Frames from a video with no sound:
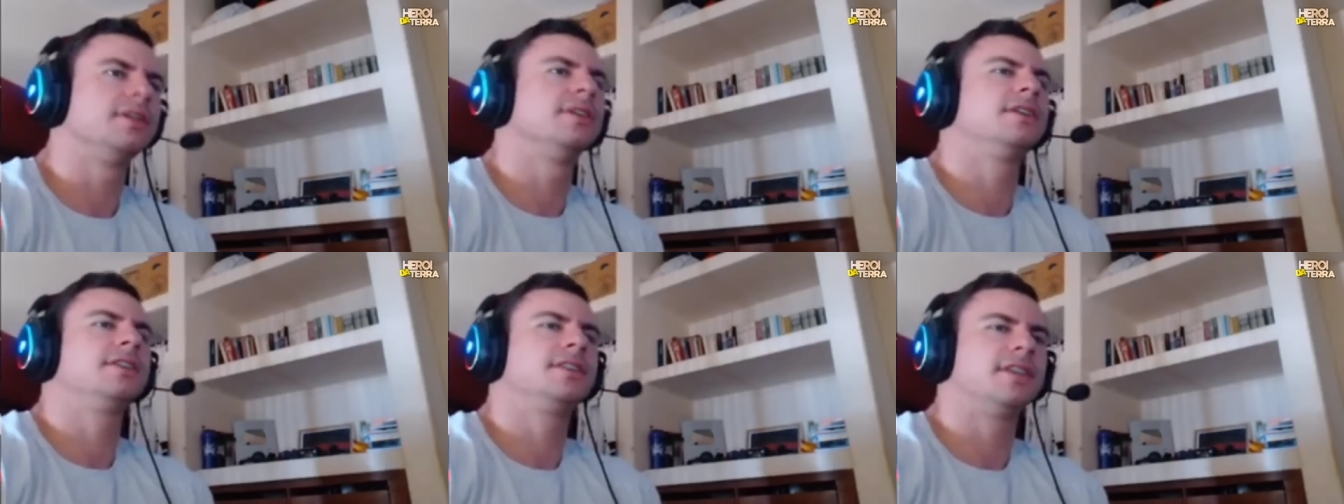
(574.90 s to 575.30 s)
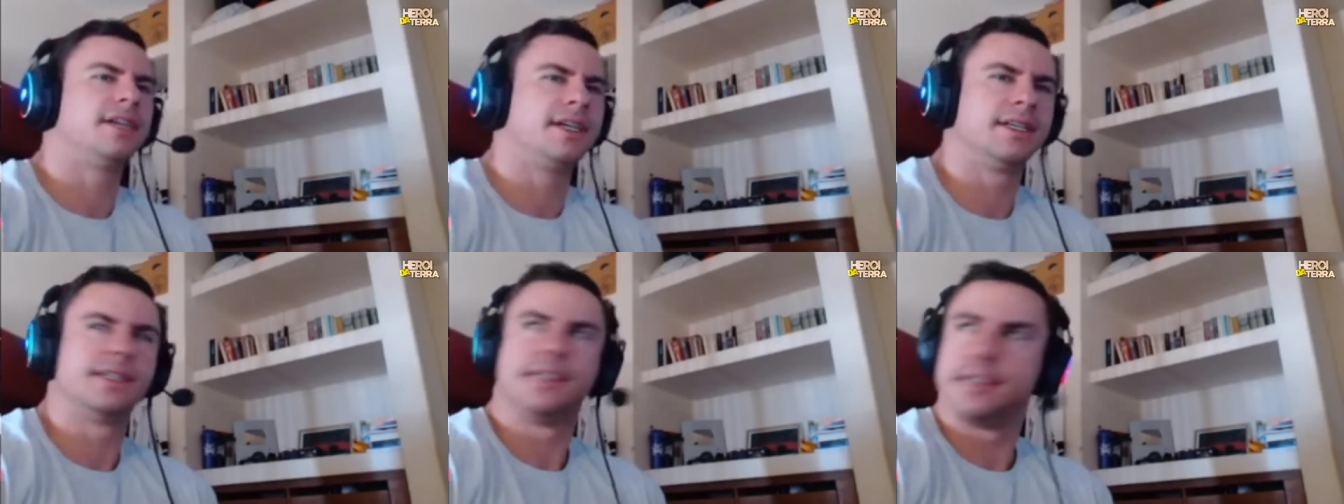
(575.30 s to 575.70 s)
Ah,
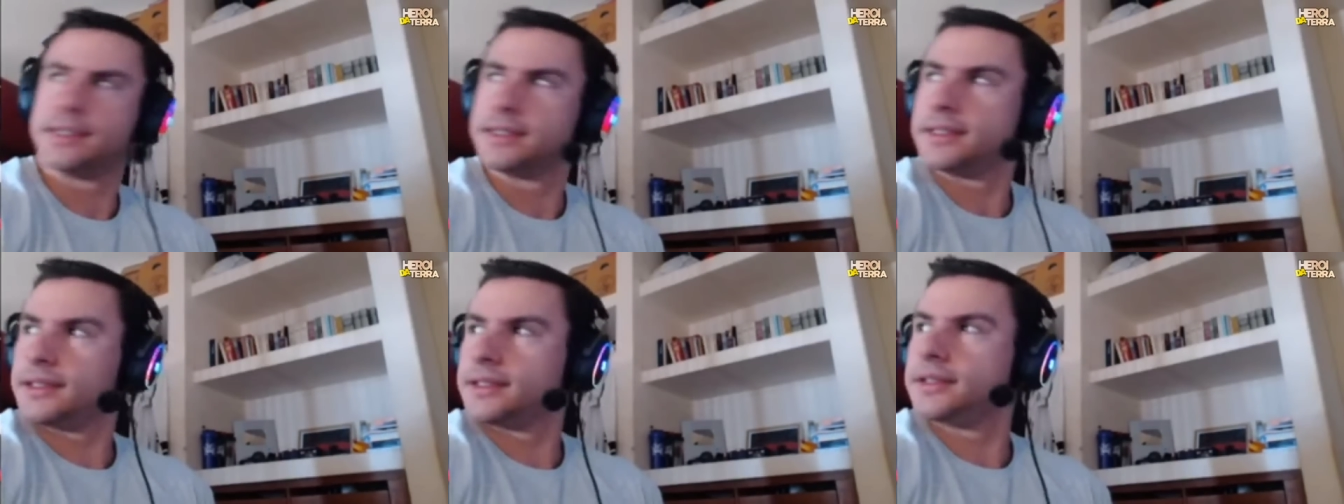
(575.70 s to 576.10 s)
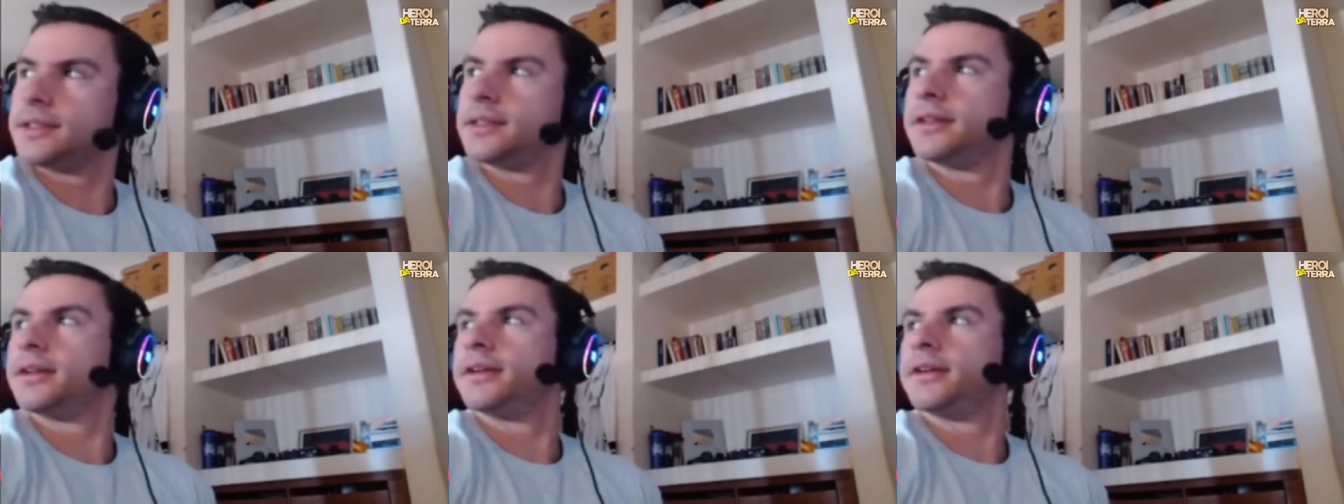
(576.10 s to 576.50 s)
tá.
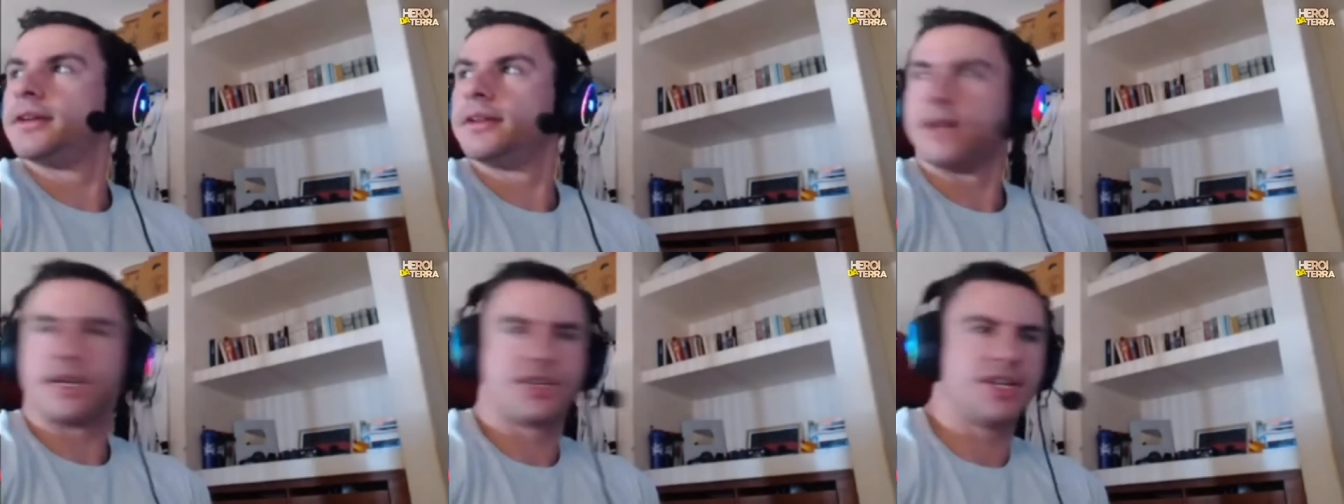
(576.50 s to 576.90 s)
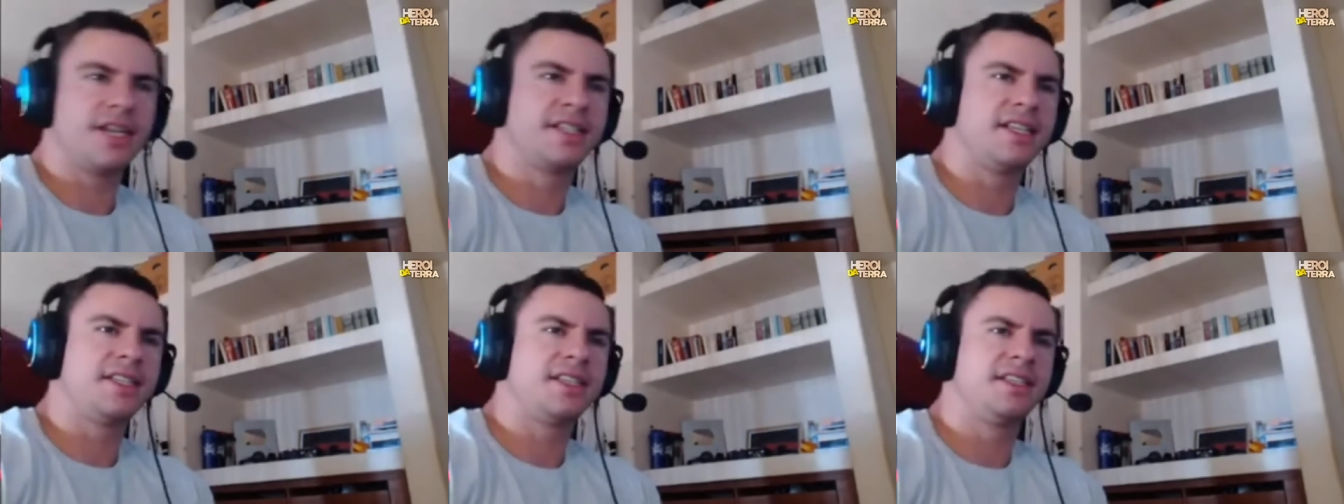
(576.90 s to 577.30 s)
Achei
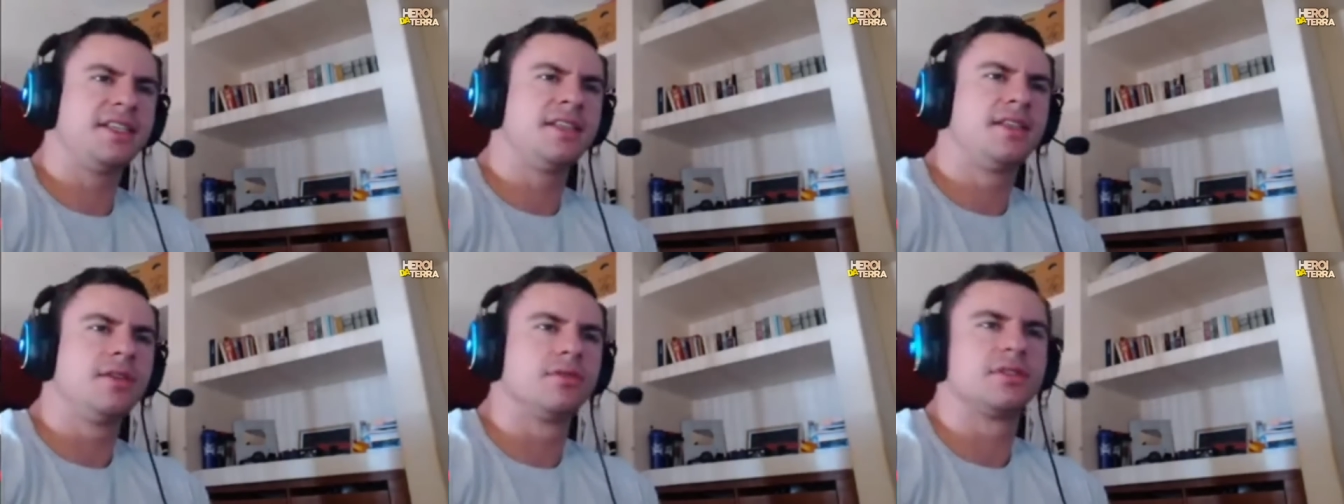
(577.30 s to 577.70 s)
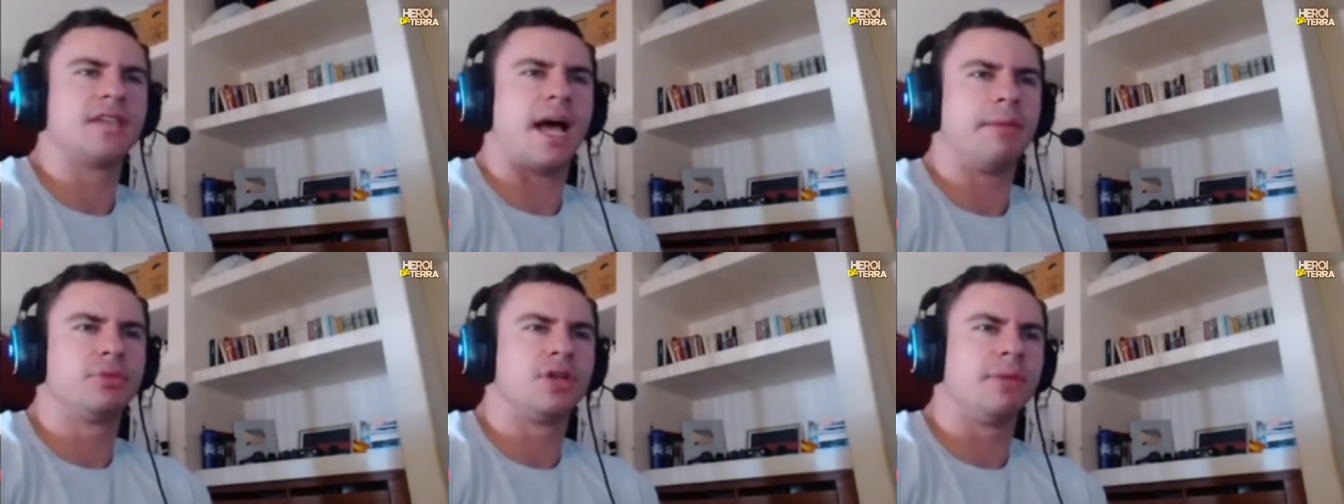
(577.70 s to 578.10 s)
que você se sentiu
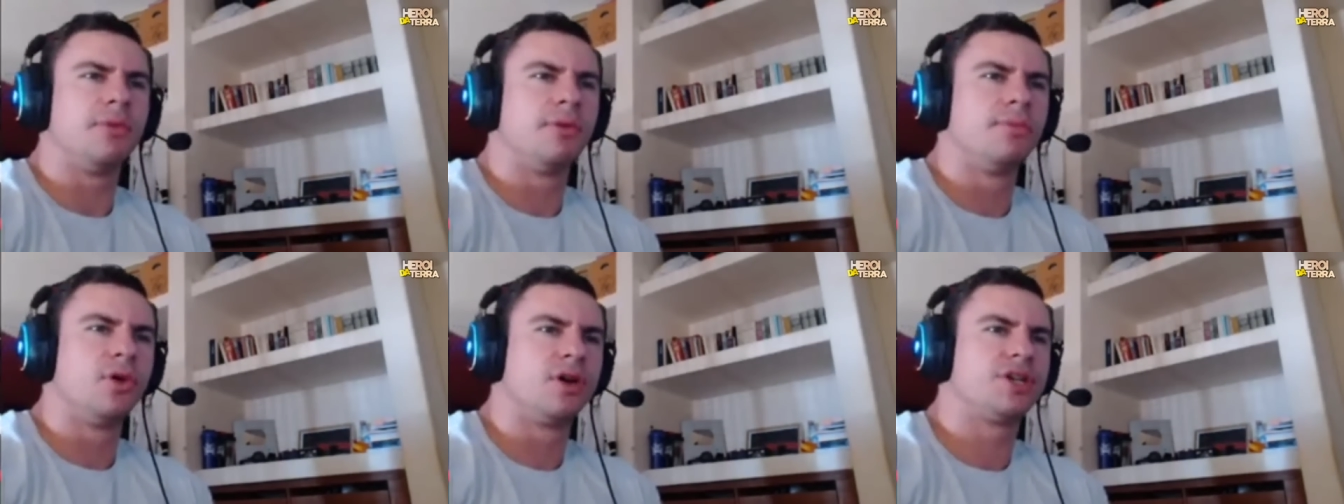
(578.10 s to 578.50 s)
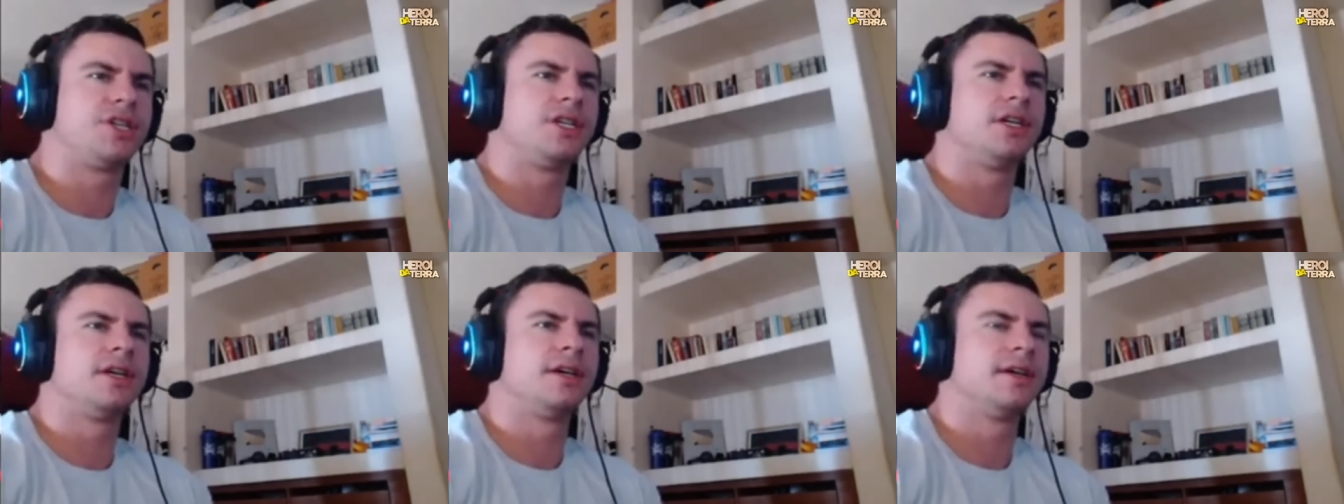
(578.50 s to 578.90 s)
Zabuza
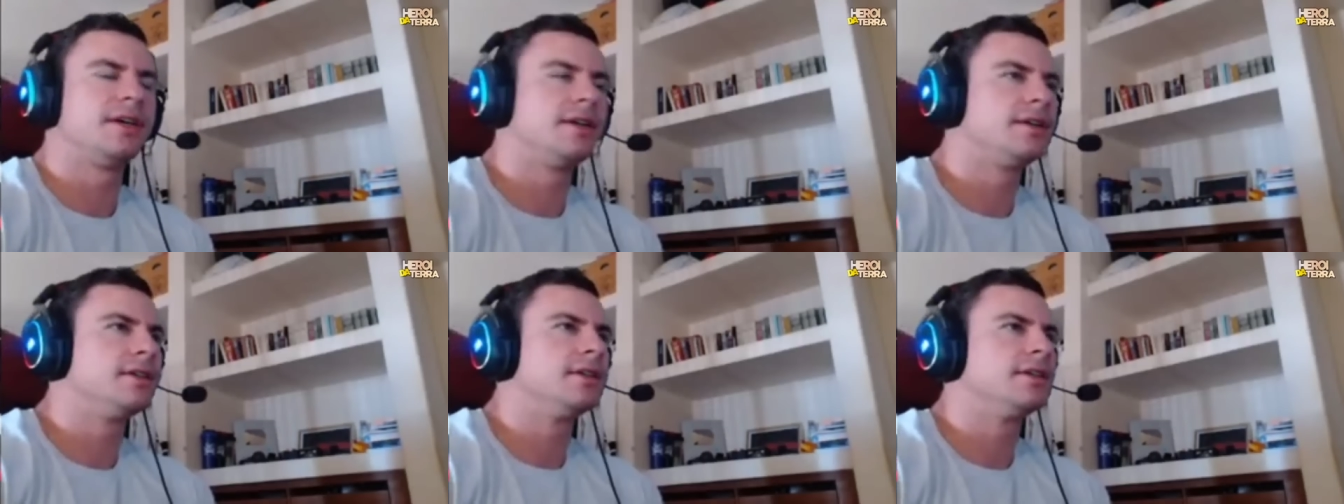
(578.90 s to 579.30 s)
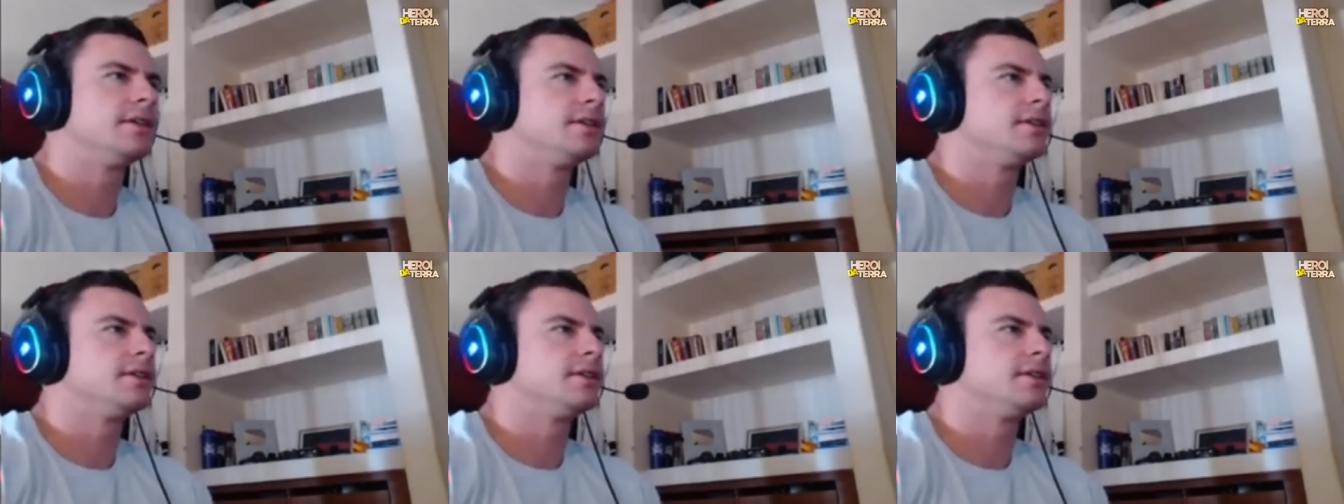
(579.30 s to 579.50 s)
Momoshi. A